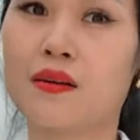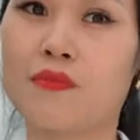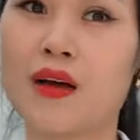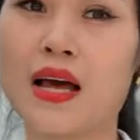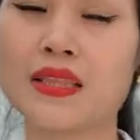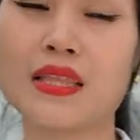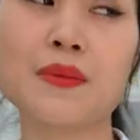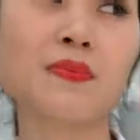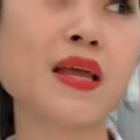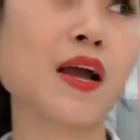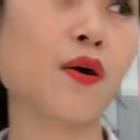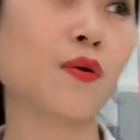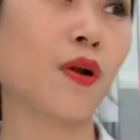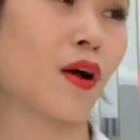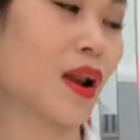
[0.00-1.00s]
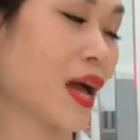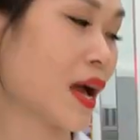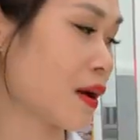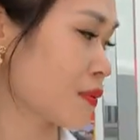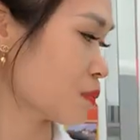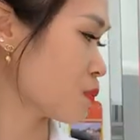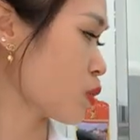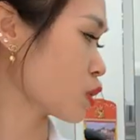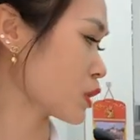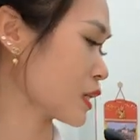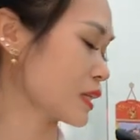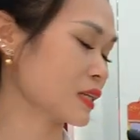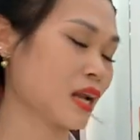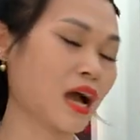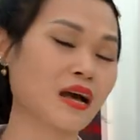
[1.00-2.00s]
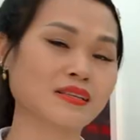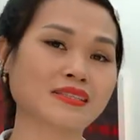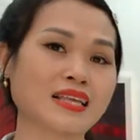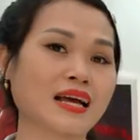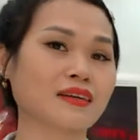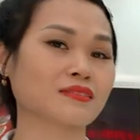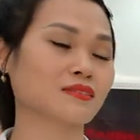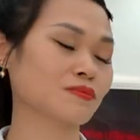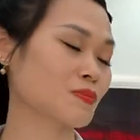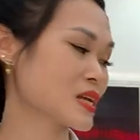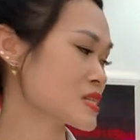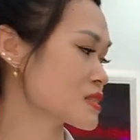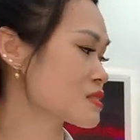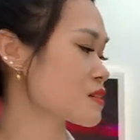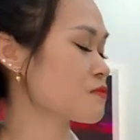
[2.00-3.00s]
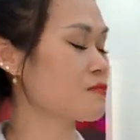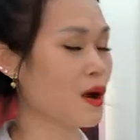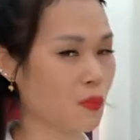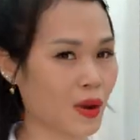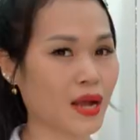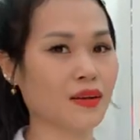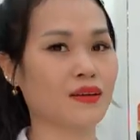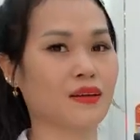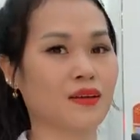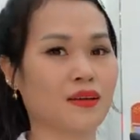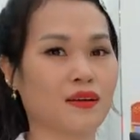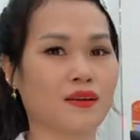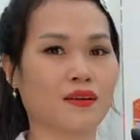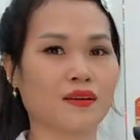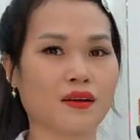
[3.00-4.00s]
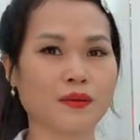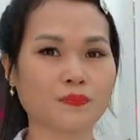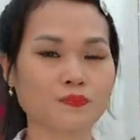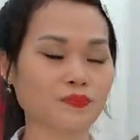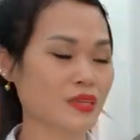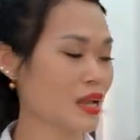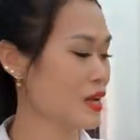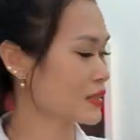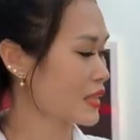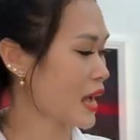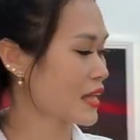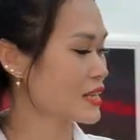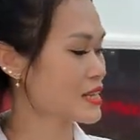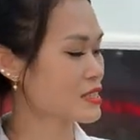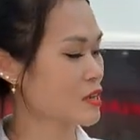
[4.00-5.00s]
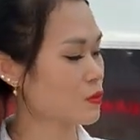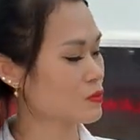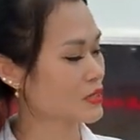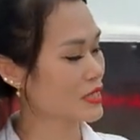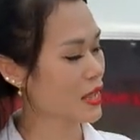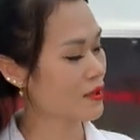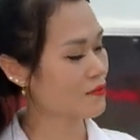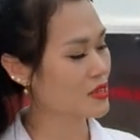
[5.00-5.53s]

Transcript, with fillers: và tiếp theo đó là một uh, sạc pin dự phòng ạ. Ừ, Hiện tại thì dòng xe